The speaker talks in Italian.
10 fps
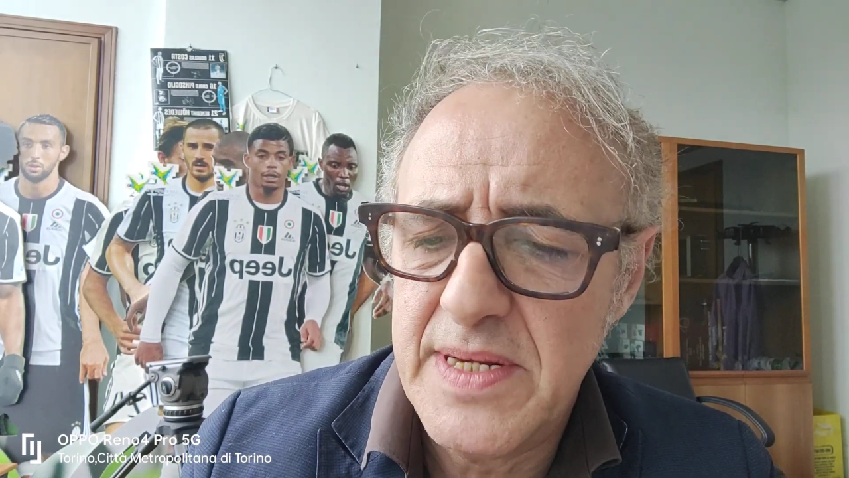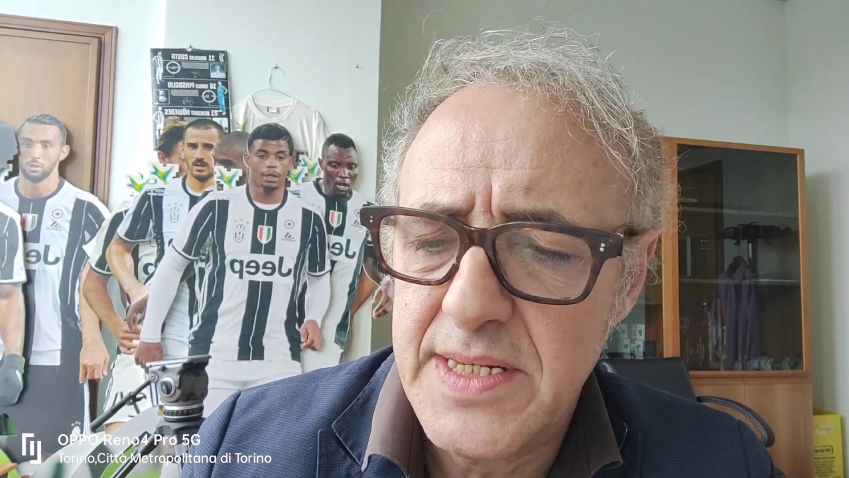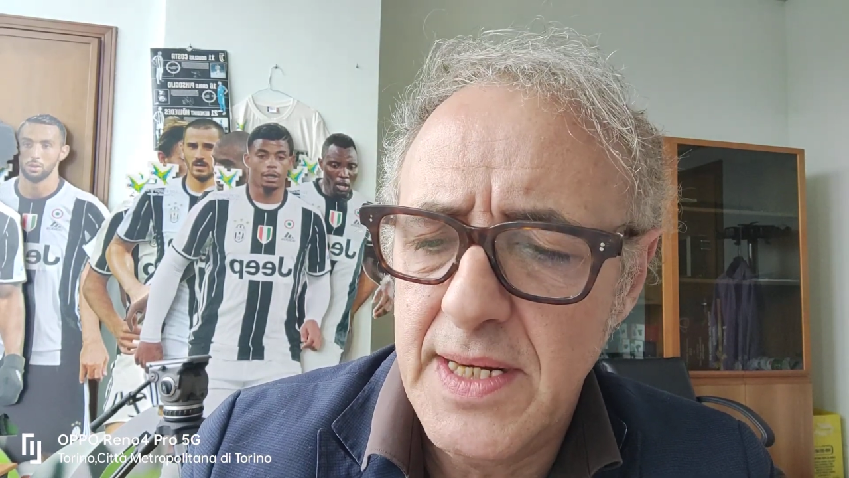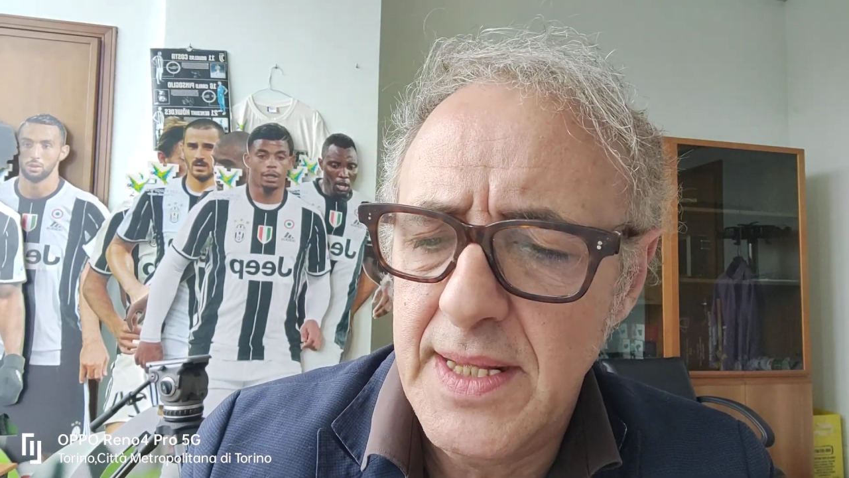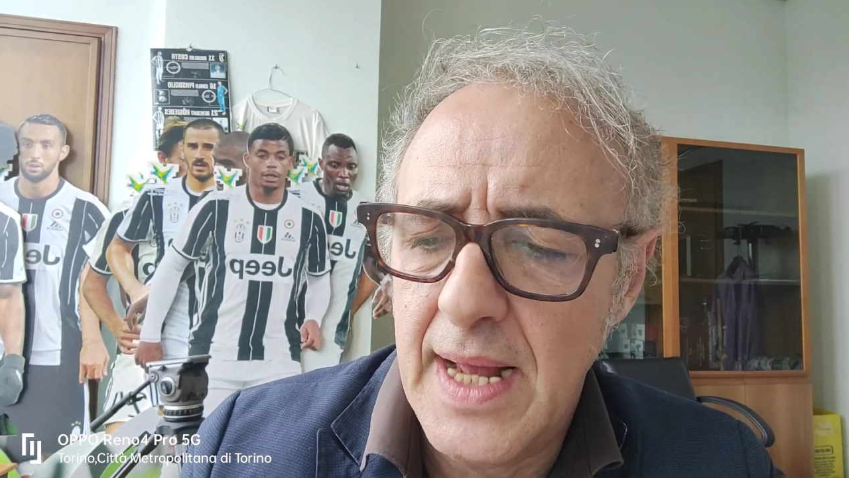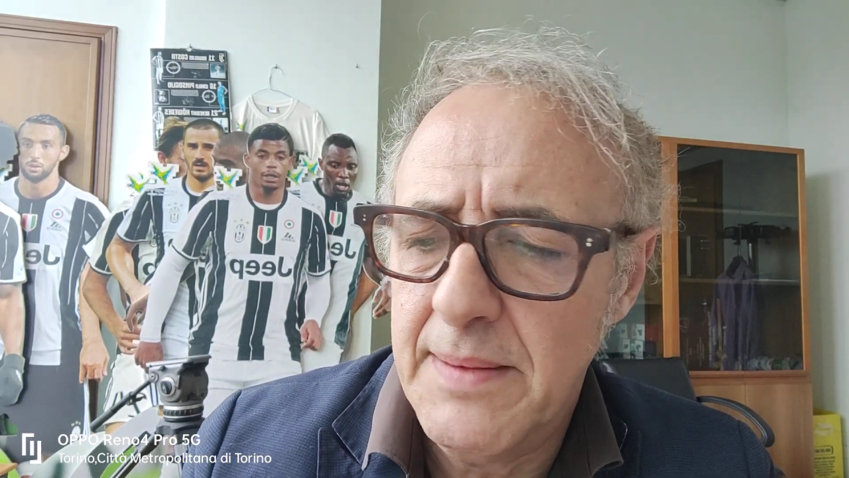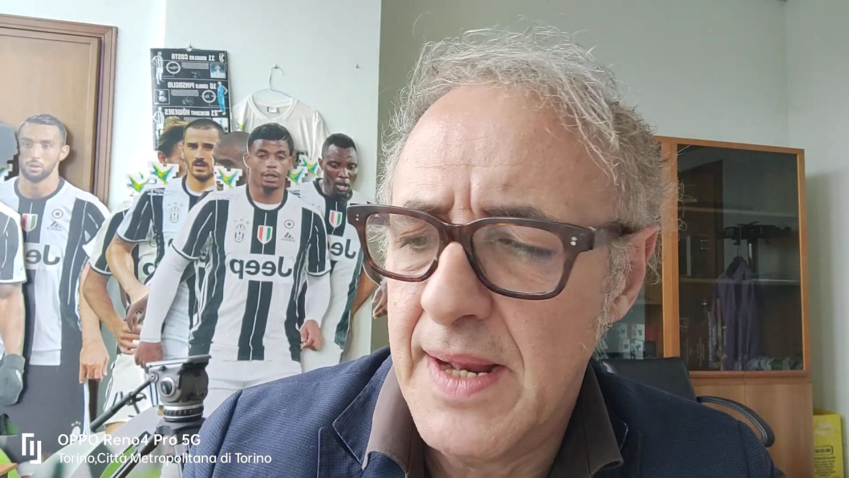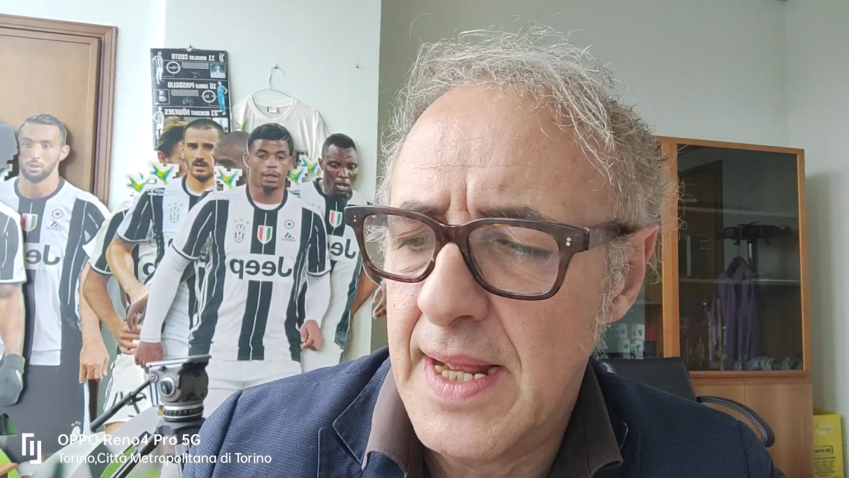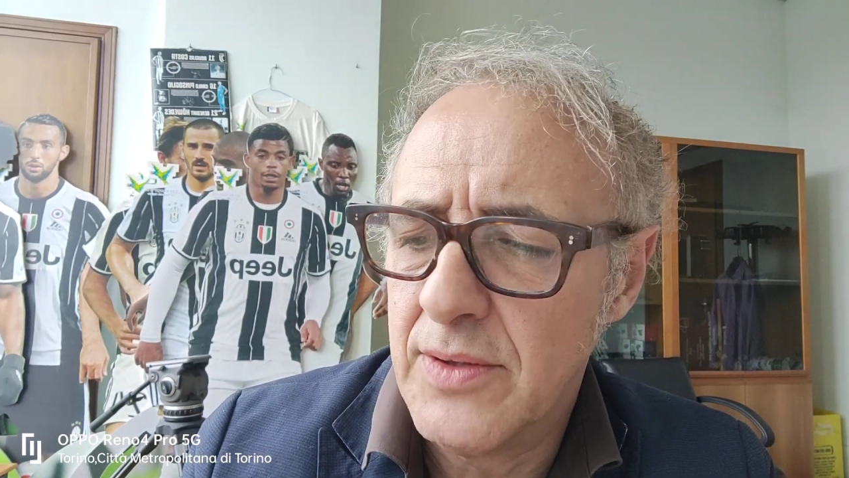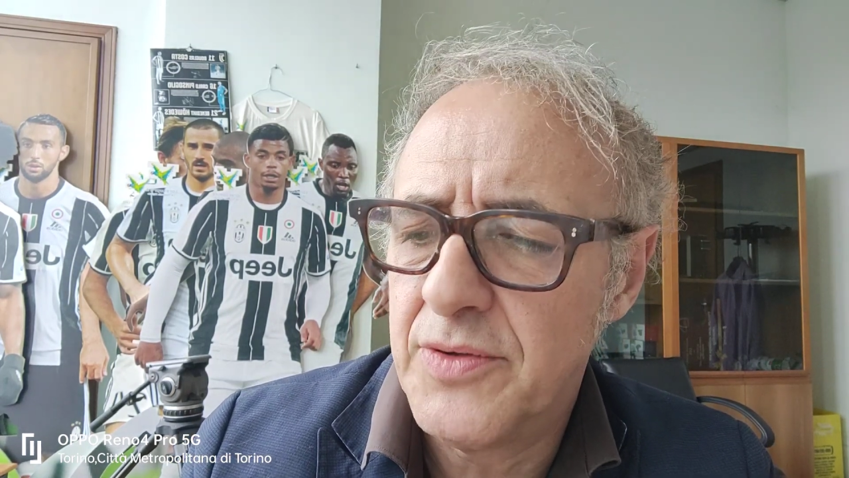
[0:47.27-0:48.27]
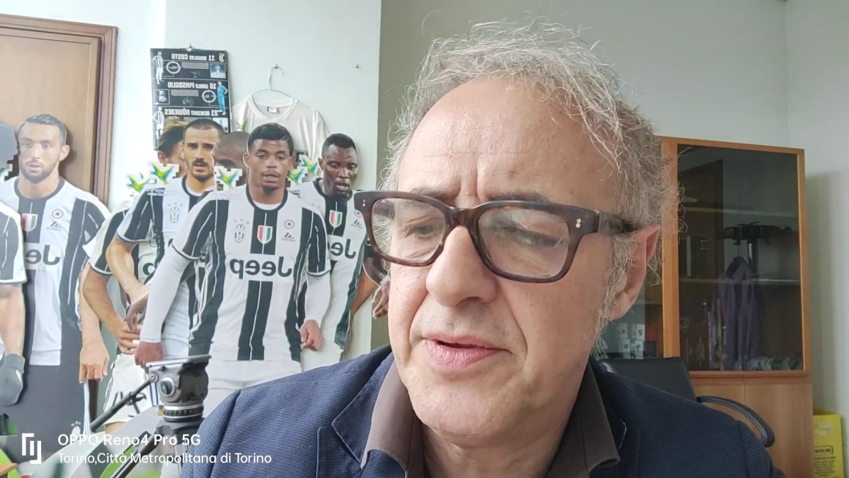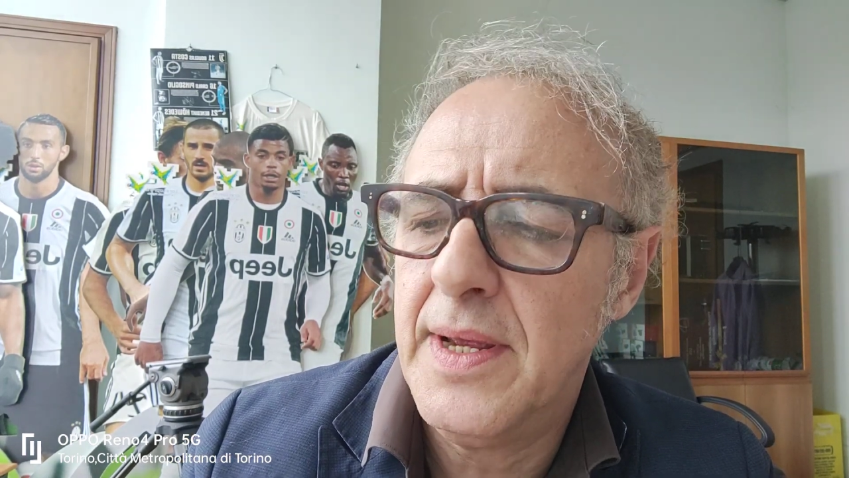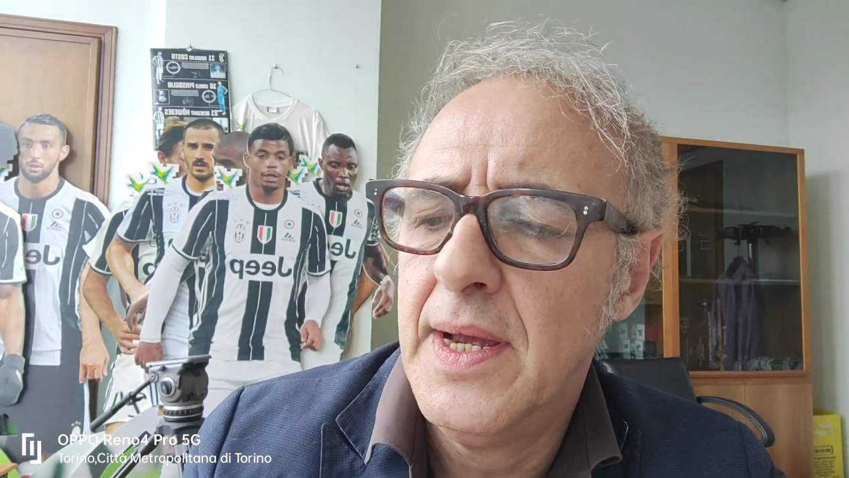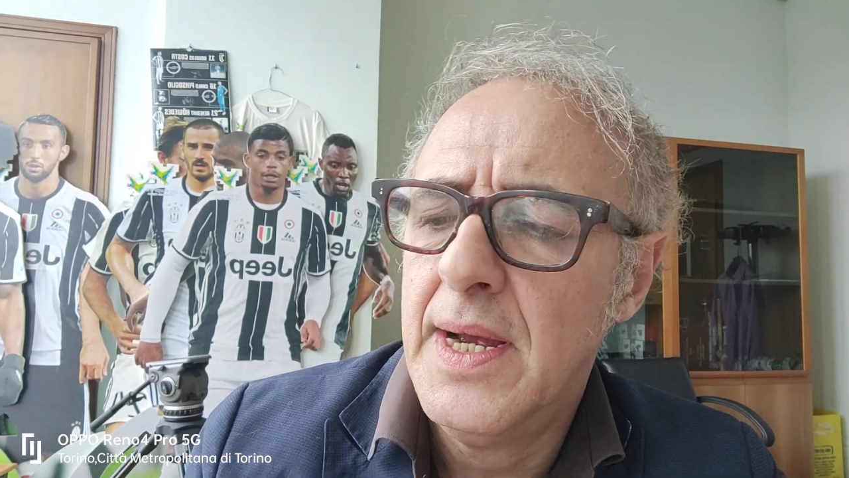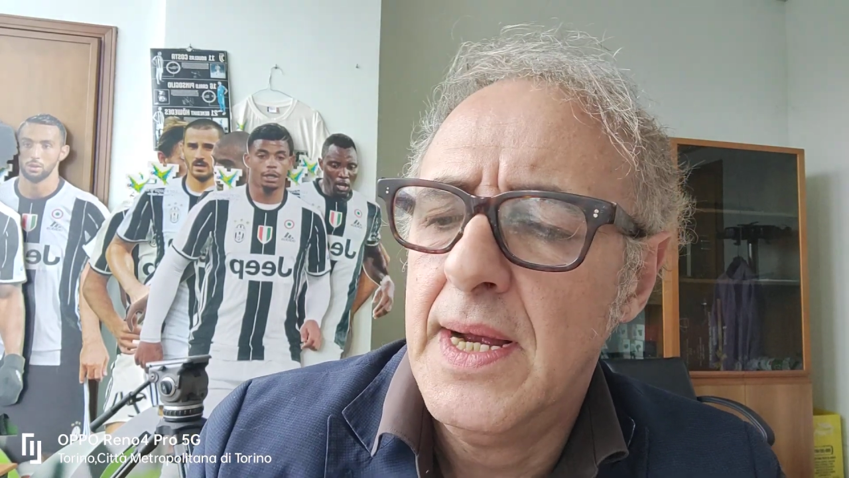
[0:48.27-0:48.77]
mensilità liberandosi